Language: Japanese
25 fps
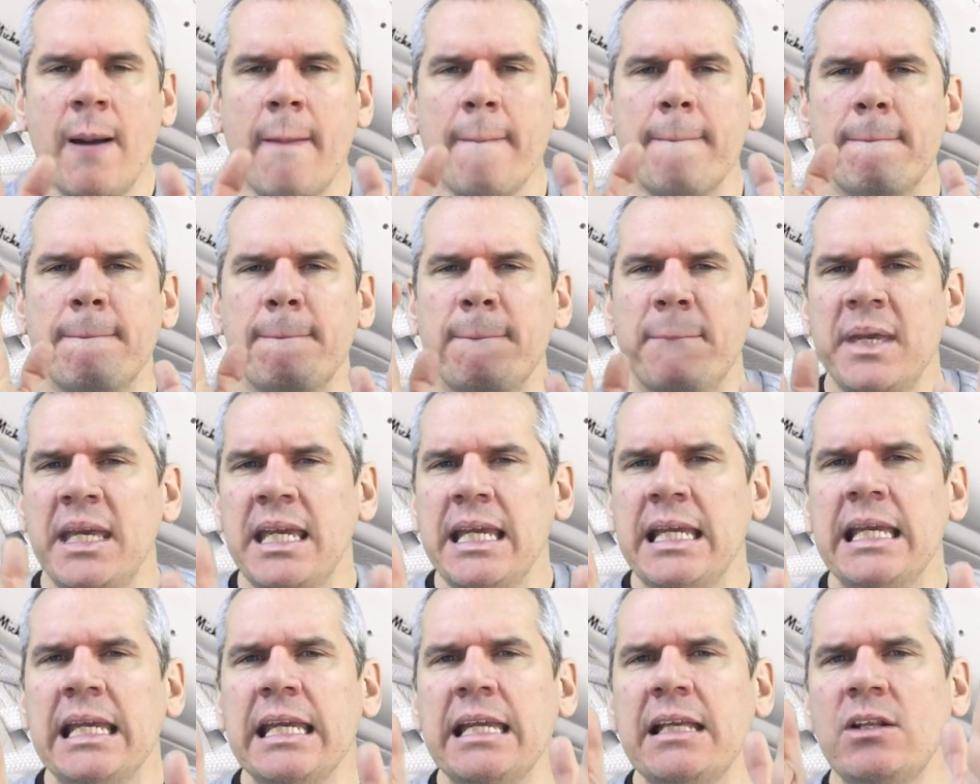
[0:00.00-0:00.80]

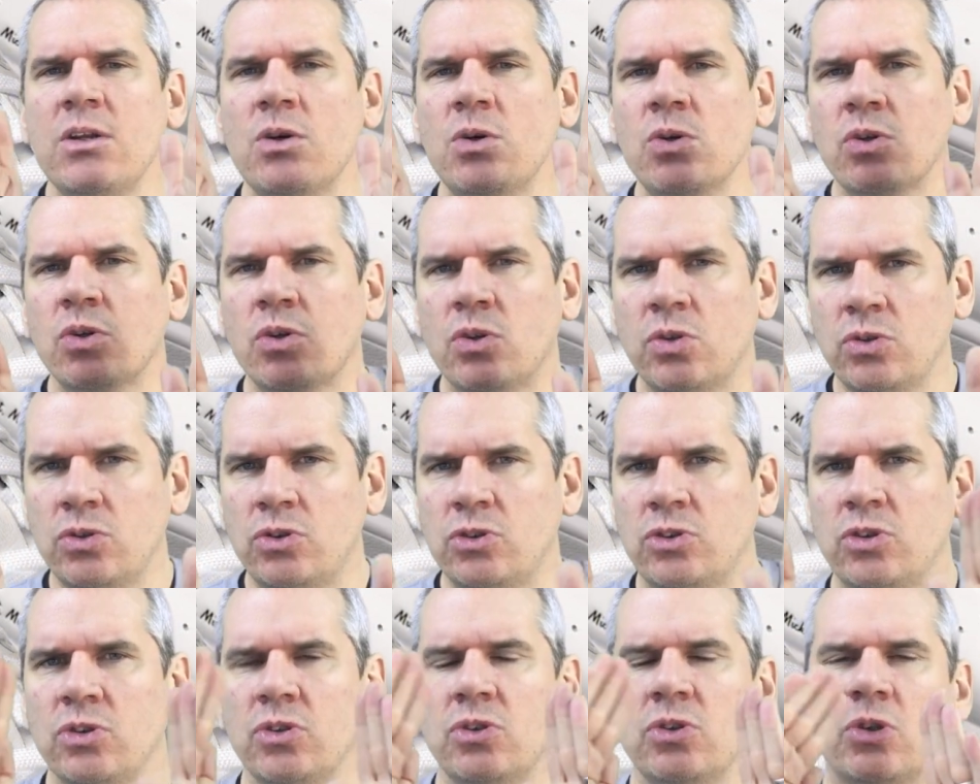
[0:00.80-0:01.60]
右の
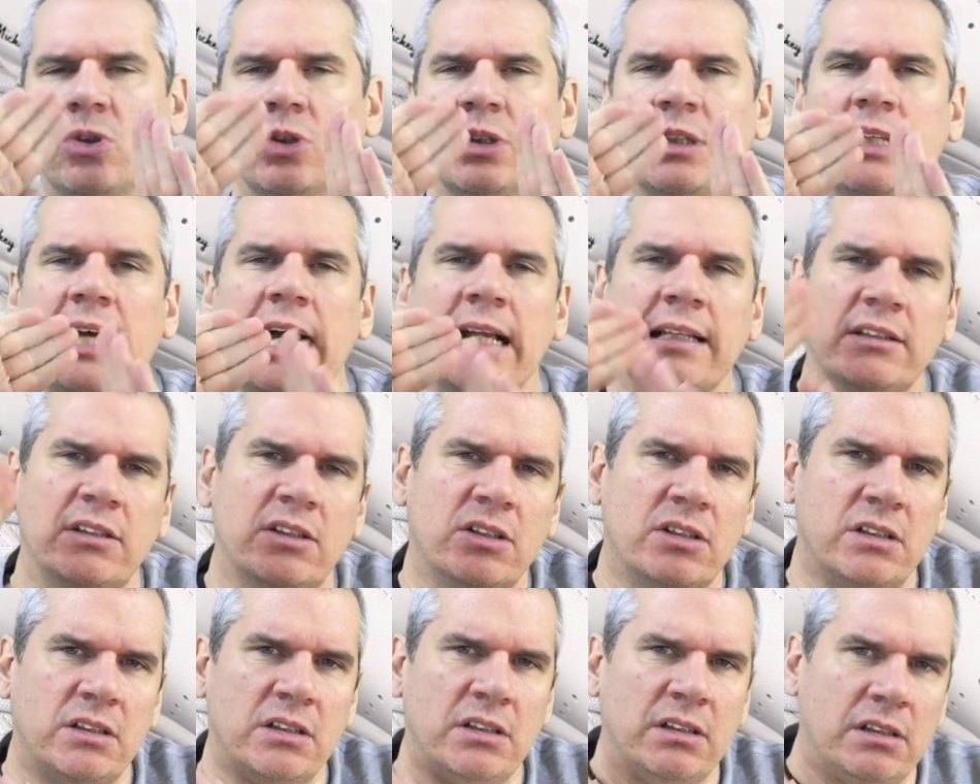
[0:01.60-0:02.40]
靴の
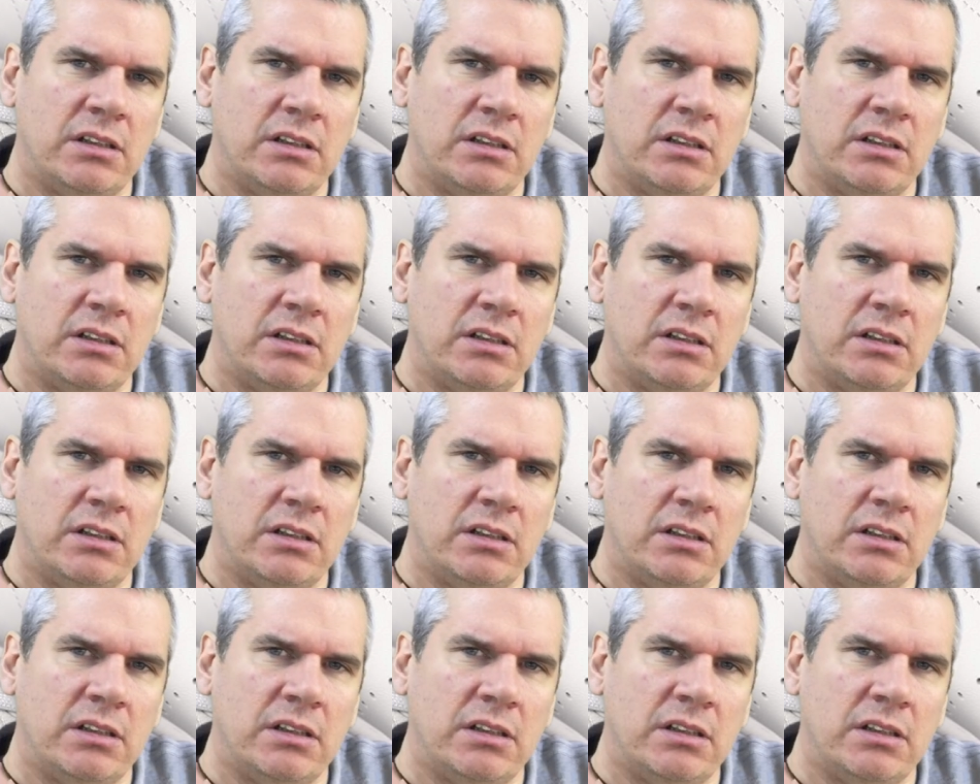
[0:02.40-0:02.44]
ラテラ